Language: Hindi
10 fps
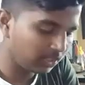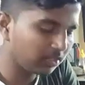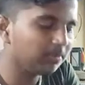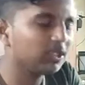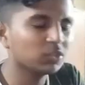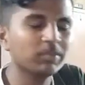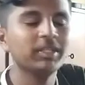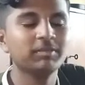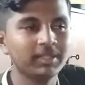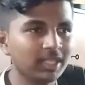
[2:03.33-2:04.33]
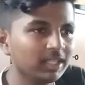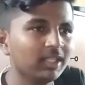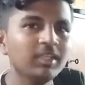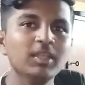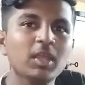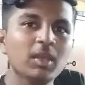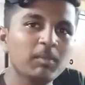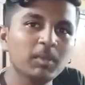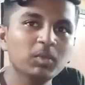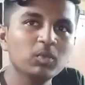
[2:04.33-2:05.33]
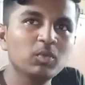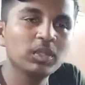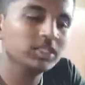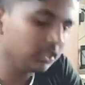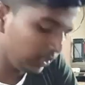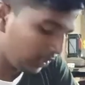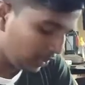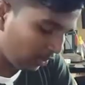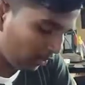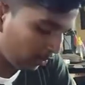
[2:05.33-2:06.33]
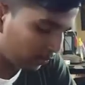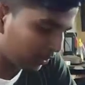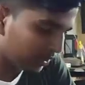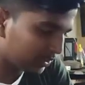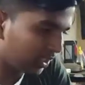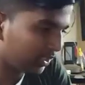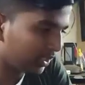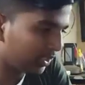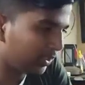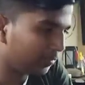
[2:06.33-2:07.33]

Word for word: ये सब इंस्ट्रूमेंट बजाते हैं प्रमोद गोगे जी और उनके साथ है